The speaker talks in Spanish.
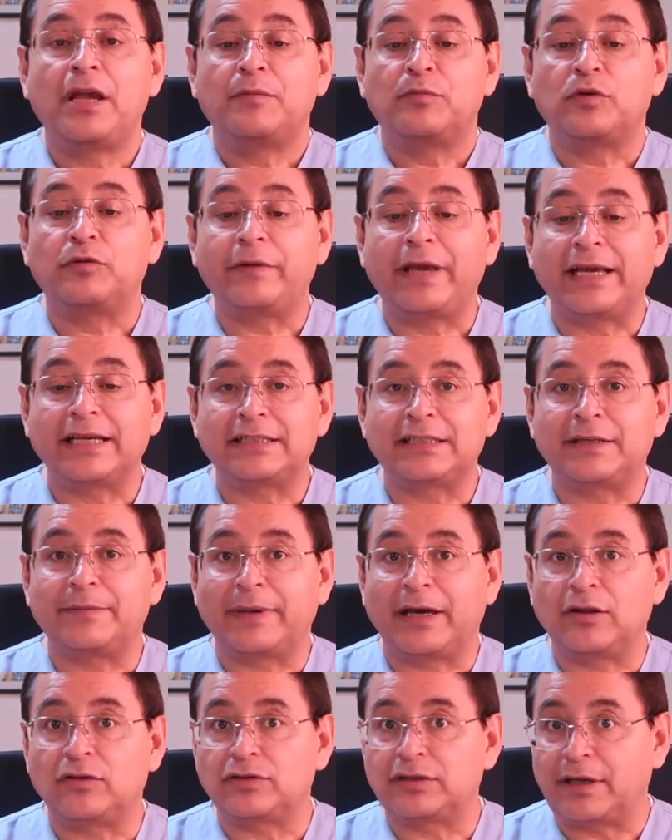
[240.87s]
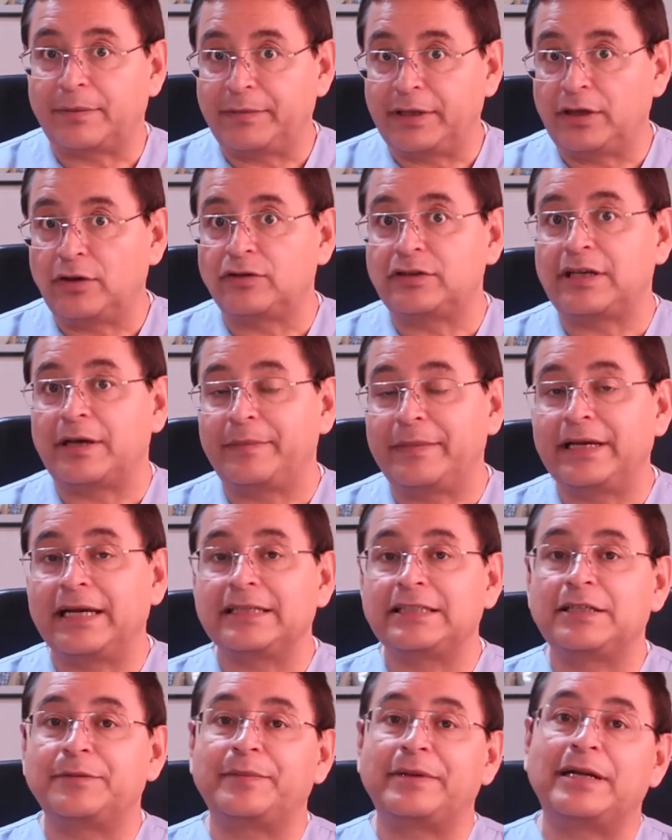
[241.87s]
Muy bien, estimados amigos y
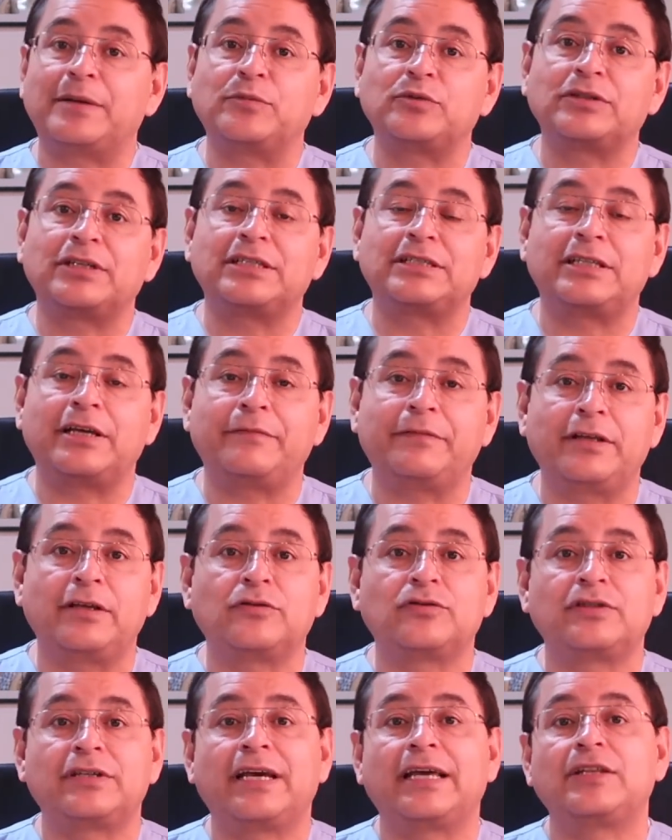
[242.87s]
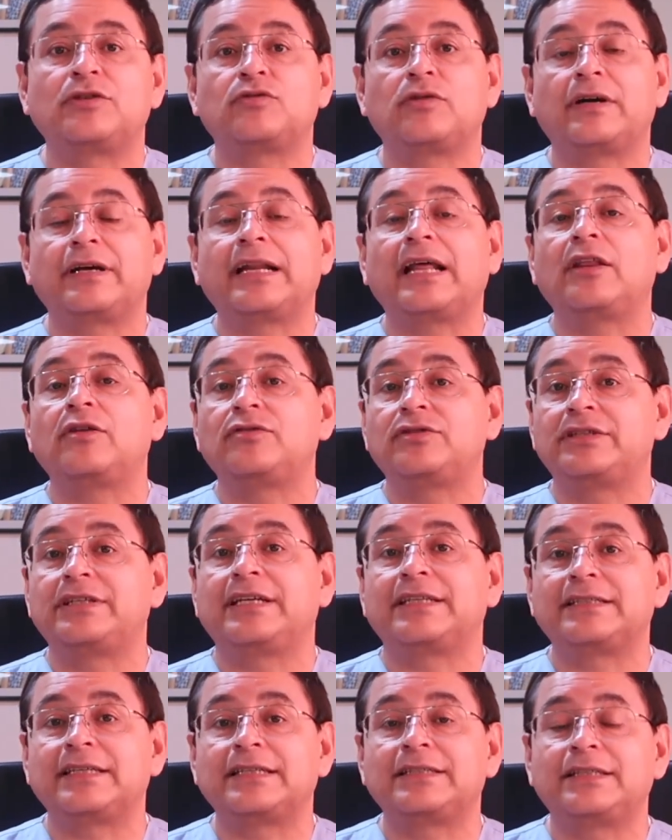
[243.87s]
amigas, esperamos que este video sea de su agrado y
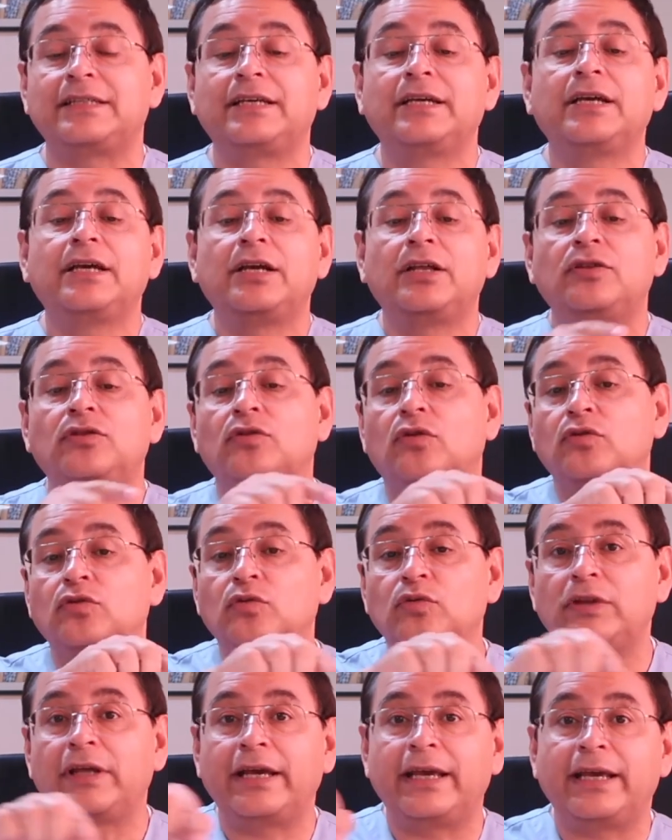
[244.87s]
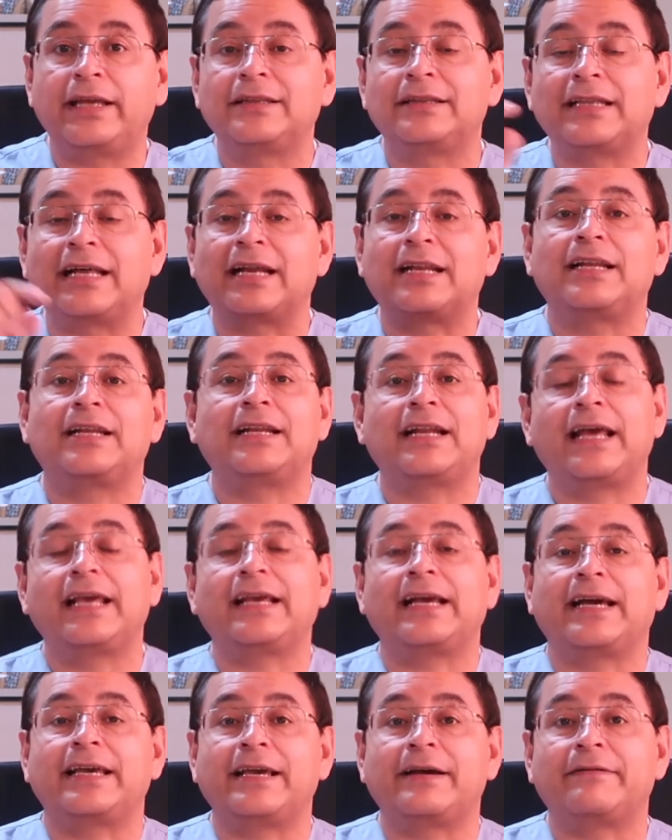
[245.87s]
si es así, no dude en darle
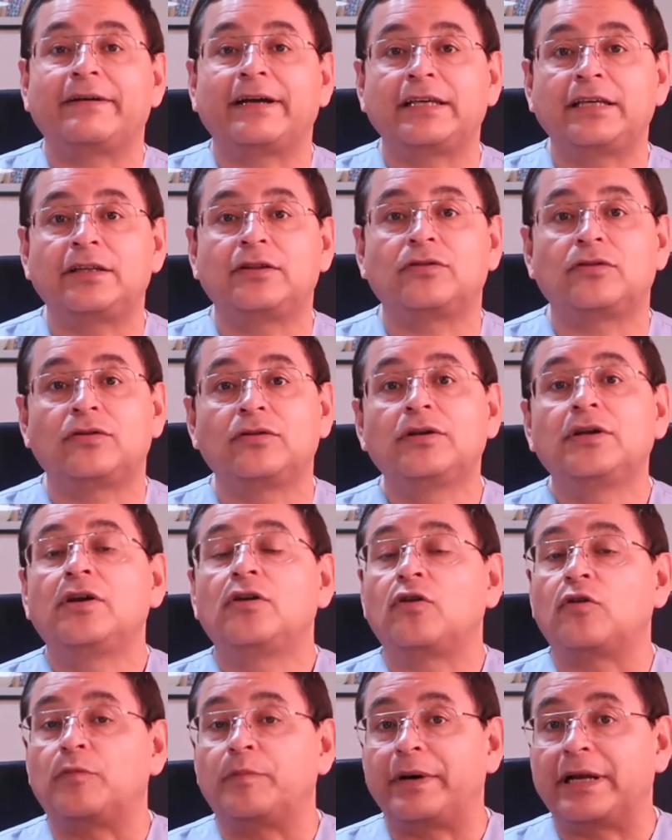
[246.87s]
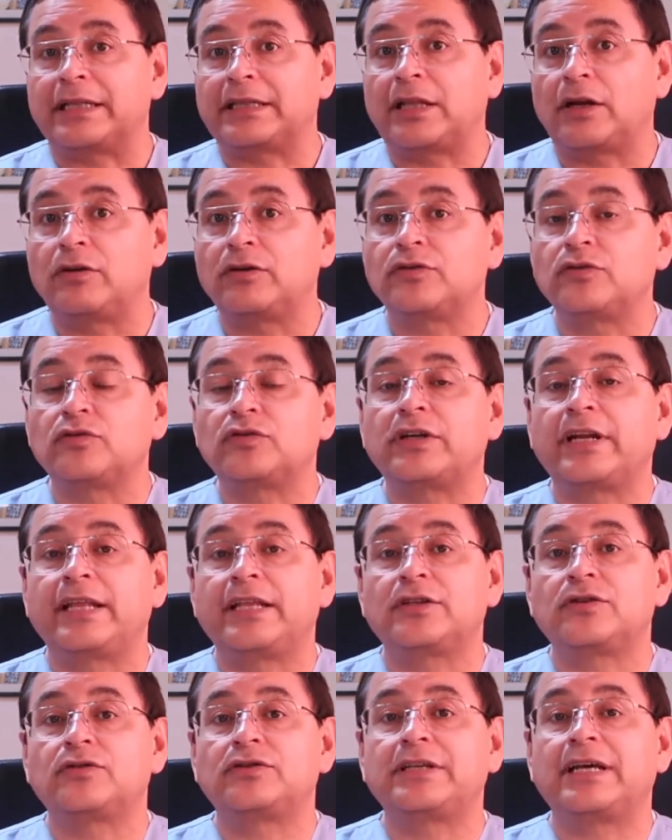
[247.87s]
like ahí abajito, compártalo en sus
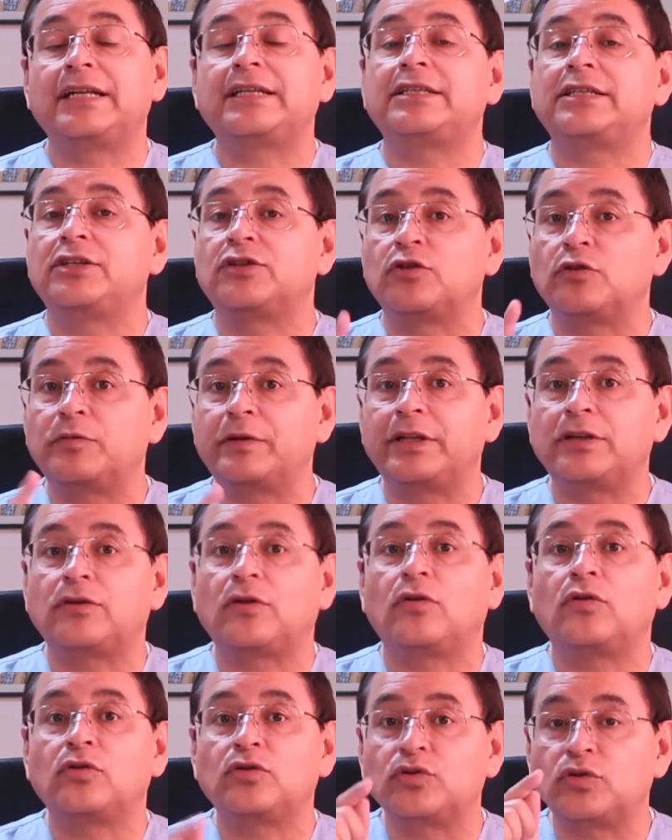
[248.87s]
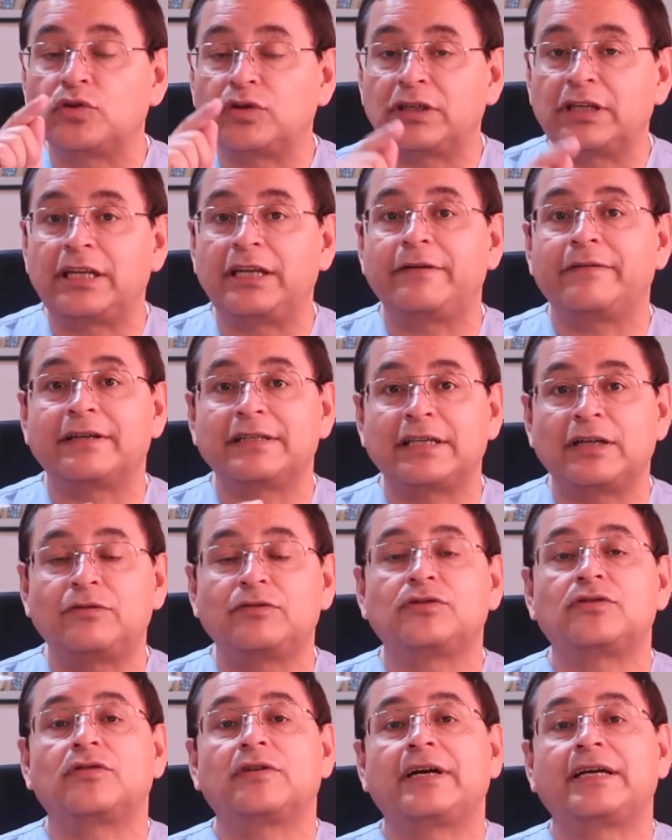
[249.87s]
redes sociales y sobre todo suscríbase a
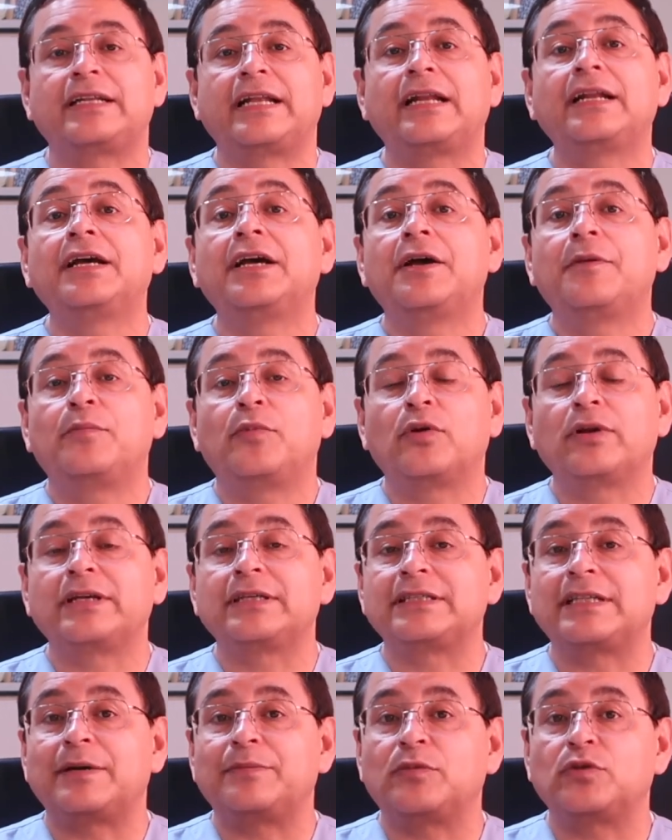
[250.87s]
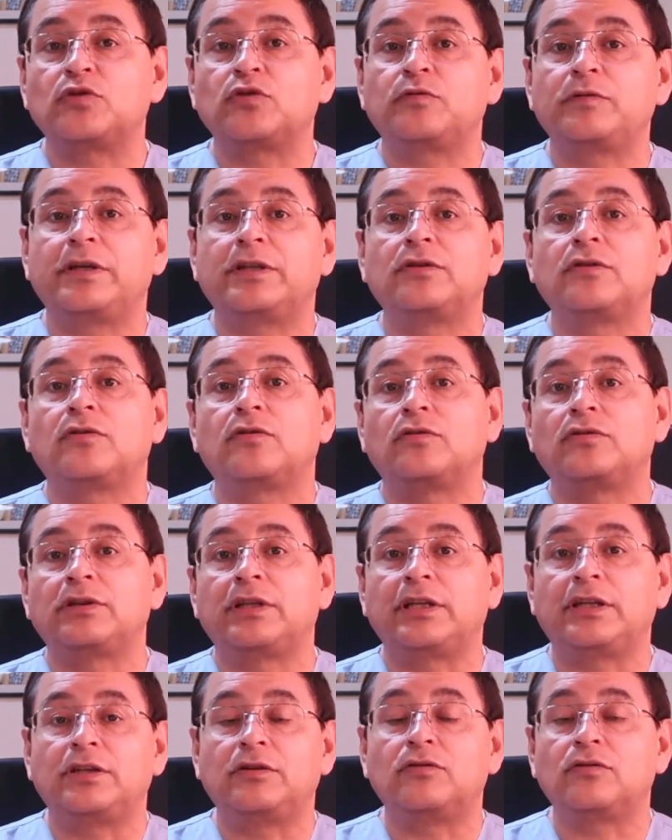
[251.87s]
nuestro canal porque estamos subiendo
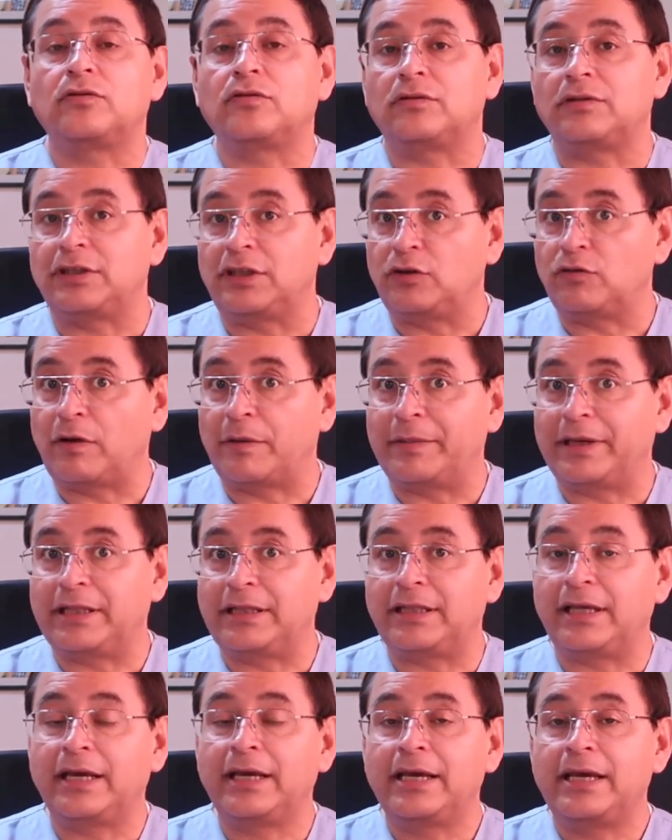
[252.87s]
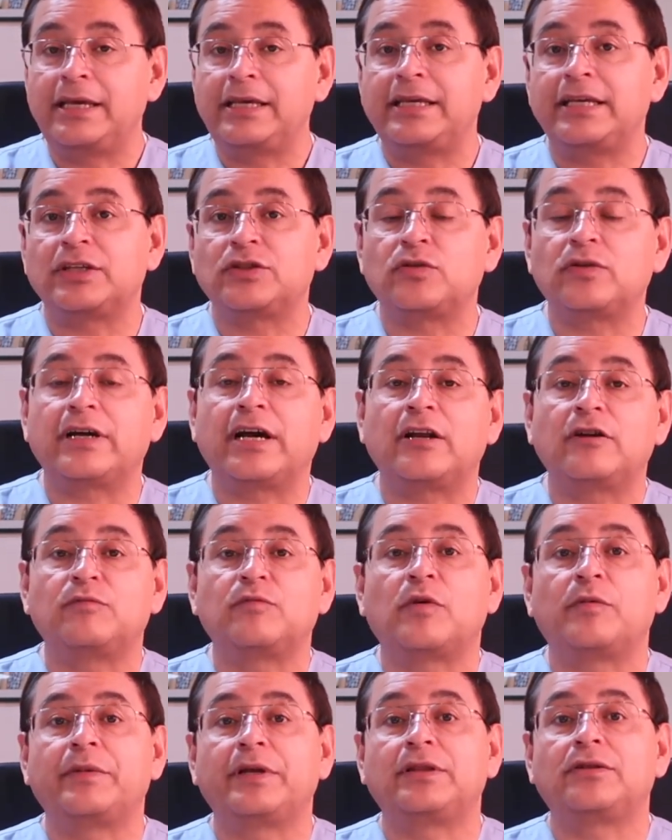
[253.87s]
contenido continuamente y eso en algún
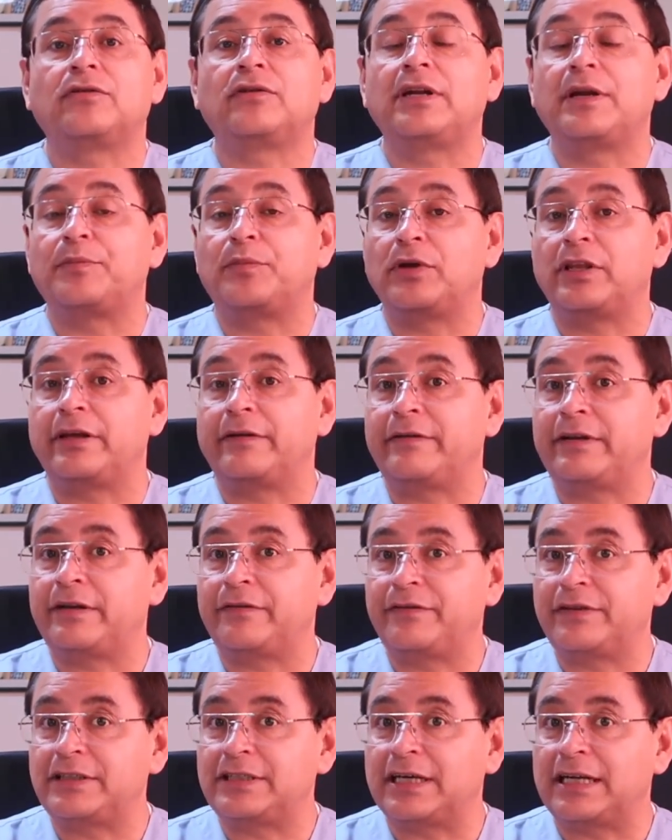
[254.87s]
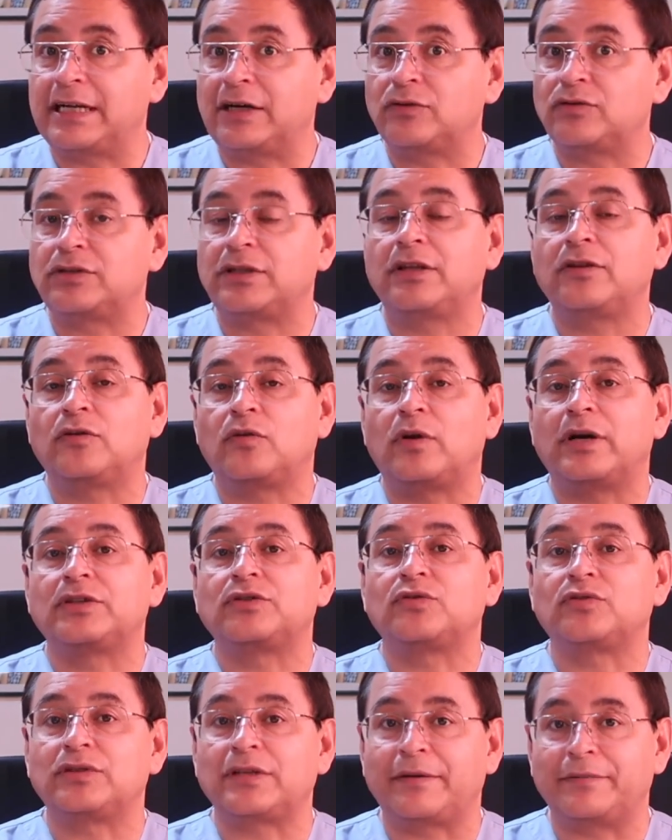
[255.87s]
momento le puede beneficiar a usted o a
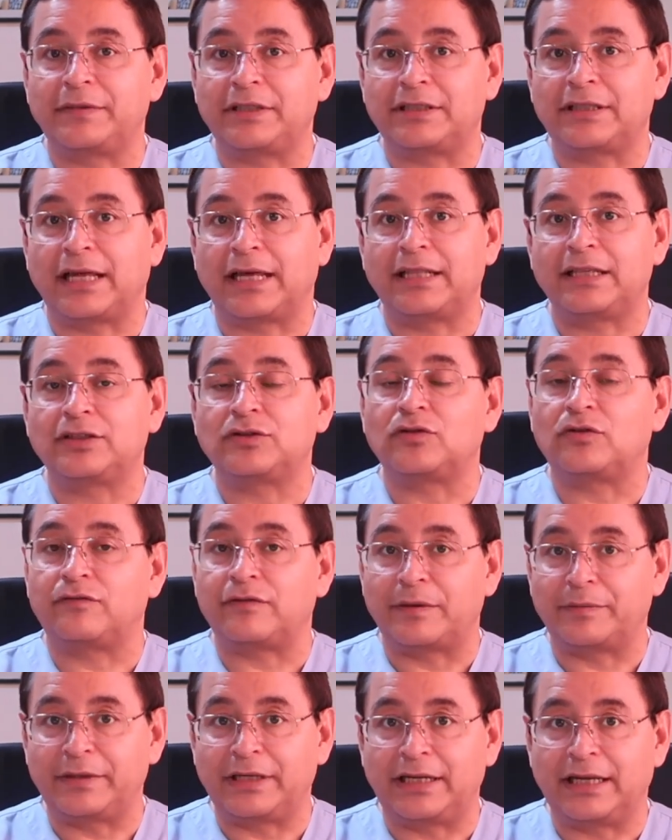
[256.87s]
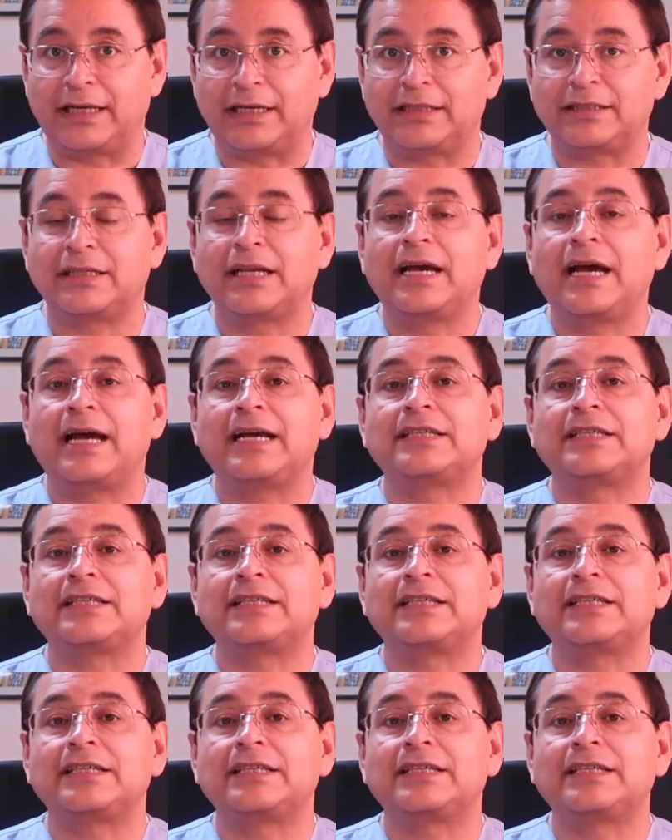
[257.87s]
sus amistades o familiares.